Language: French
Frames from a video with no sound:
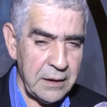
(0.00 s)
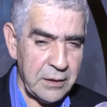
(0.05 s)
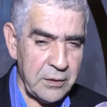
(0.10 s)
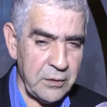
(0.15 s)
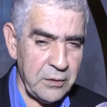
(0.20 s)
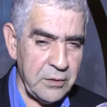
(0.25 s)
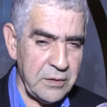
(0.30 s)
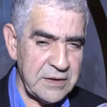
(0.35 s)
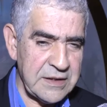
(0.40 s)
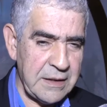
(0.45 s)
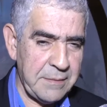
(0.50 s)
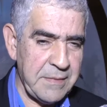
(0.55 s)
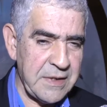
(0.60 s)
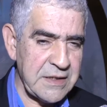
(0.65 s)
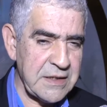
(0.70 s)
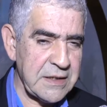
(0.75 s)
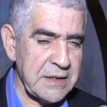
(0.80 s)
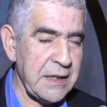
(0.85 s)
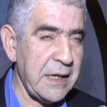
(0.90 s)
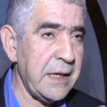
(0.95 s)
que Sa
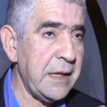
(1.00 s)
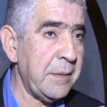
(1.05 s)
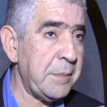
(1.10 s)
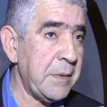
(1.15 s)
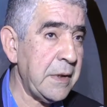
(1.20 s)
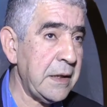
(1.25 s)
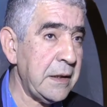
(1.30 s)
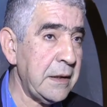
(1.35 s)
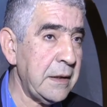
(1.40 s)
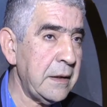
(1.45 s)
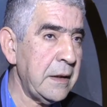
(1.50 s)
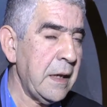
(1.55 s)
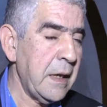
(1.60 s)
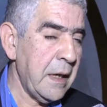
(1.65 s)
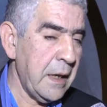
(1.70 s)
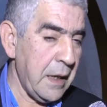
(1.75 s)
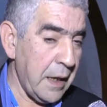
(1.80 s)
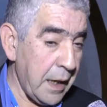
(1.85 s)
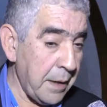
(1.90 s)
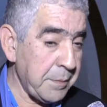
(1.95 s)
Majesté
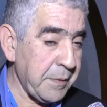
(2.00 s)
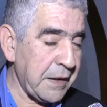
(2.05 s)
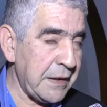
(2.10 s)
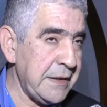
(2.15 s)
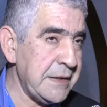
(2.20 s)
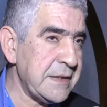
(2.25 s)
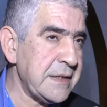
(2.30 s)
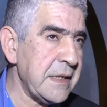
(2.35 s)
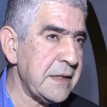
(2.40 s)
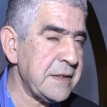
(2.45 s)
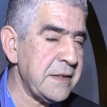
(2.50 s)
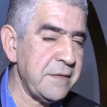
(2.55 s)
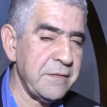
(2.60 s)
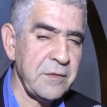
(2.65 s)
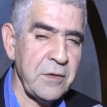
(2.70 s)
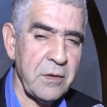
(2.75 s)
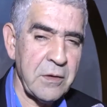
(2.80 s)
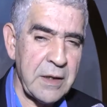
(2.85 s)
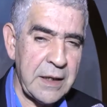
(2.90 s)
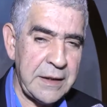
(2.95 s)
a, pris
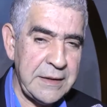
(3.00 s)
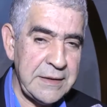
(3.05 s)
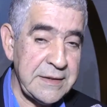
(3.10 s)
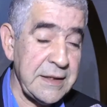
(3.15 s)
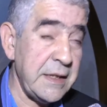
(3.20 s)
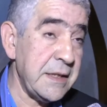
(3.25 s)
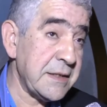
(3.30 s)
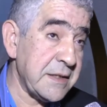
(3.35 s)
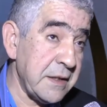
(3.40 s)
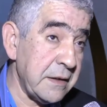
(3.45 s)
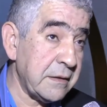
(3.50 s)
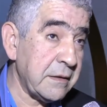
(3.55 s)
l'initiative d'organiser.